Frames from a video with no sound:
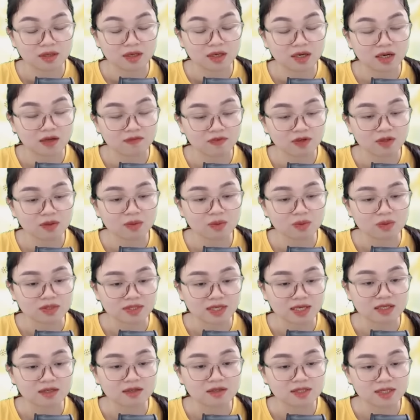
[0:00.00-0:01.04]
Lâm vẫn ngủ
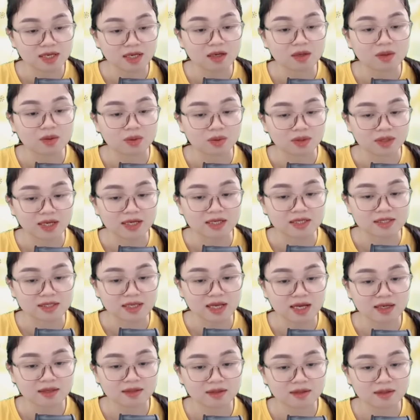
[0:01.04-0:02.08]
say như chết ở đồn cảnh
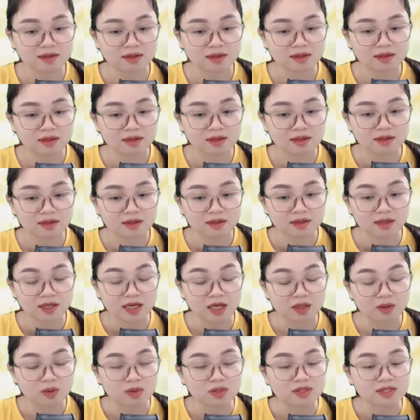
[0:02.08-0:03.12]
sát
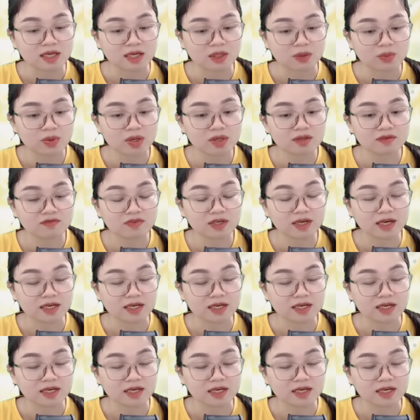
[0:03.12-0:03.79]
Anh ngồi giải quyết với